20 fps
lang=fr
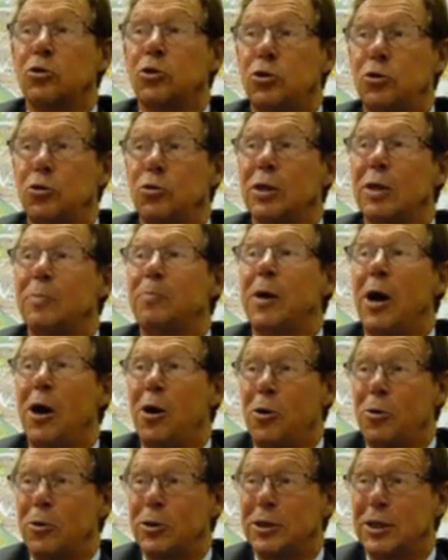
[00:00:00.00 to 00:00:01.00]
les cautions des
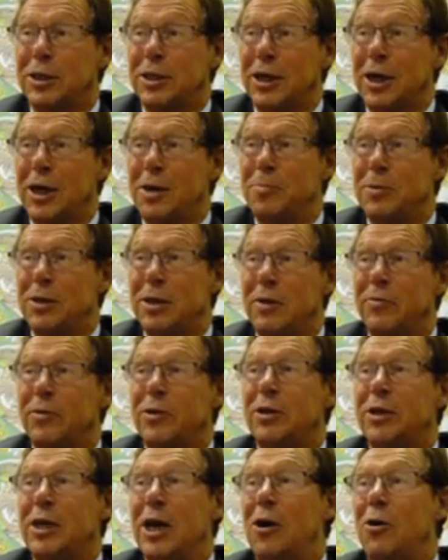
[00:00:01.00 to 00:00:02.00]
parents, etc., mais
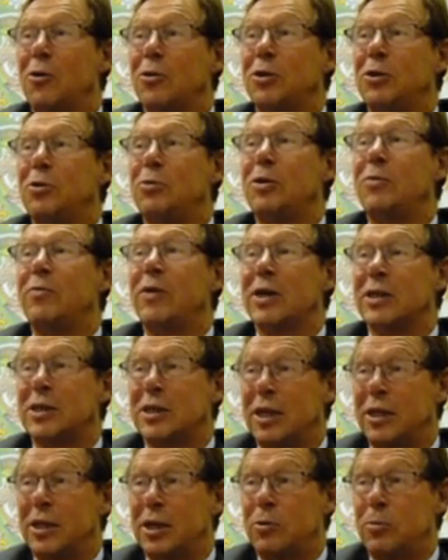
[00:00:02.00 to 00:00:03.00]
il y avait une garantie
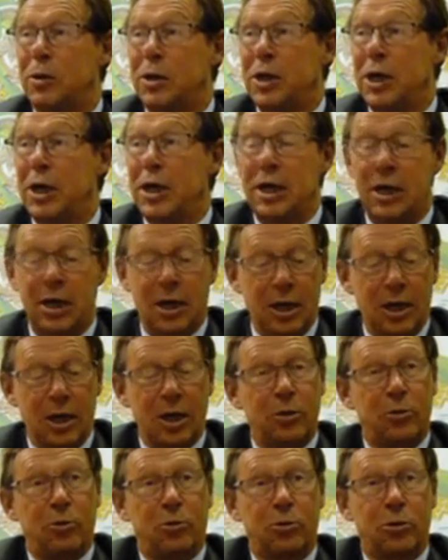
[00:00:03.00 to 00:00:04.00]
universelle des loyers.
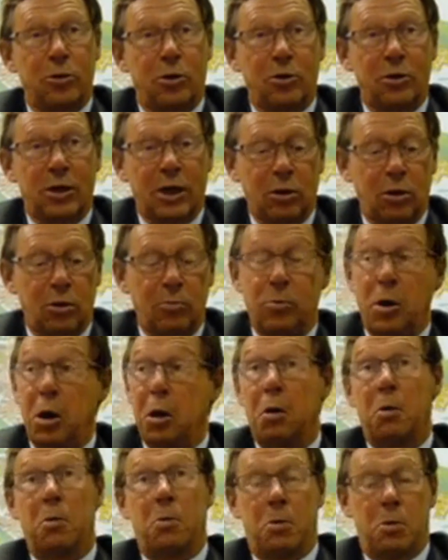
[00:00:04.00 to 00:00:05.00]
Donc,
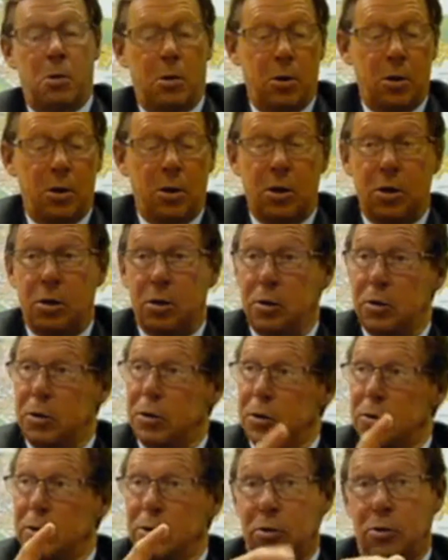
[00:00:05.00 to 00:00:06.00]
encadrement,
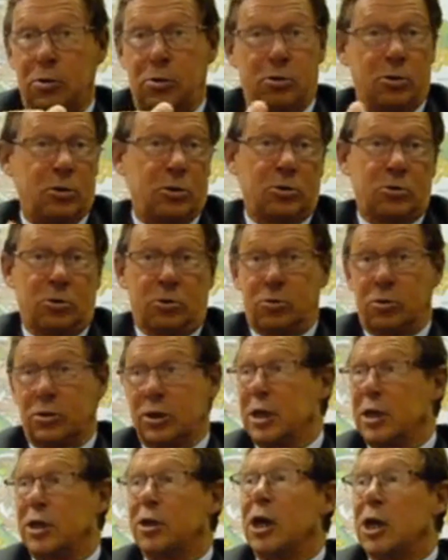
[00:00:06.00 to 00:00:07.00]
euh,
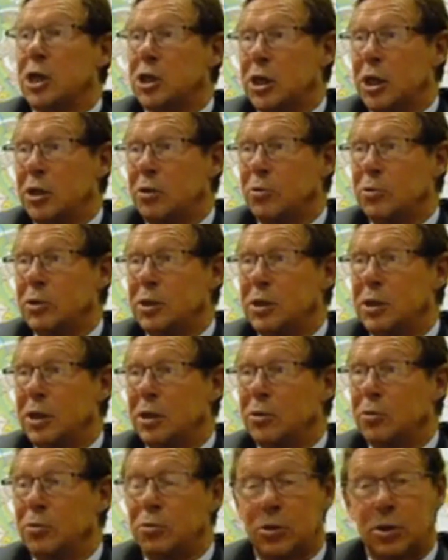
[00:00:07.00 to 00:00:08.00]
quand quelqu'un achète
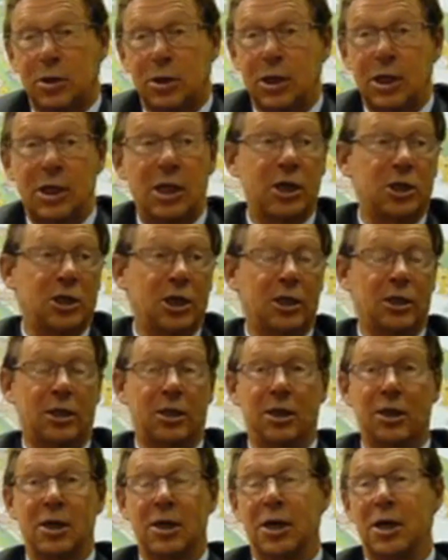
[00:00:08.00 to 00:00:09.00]
aussi un truc, il
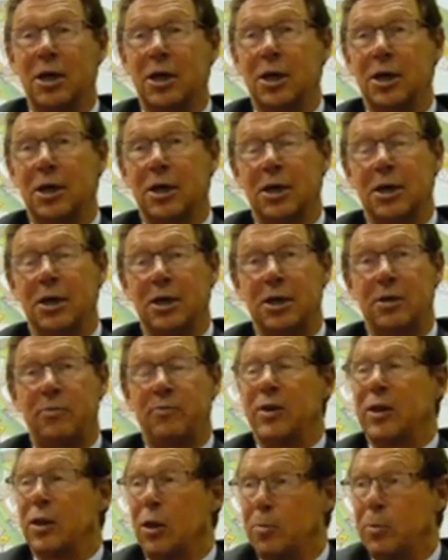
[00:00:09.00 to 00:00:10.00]
achète,
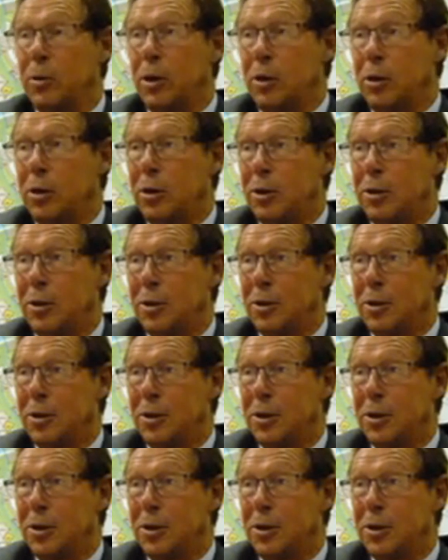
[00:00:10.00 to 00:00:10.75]
il fait un emprunt.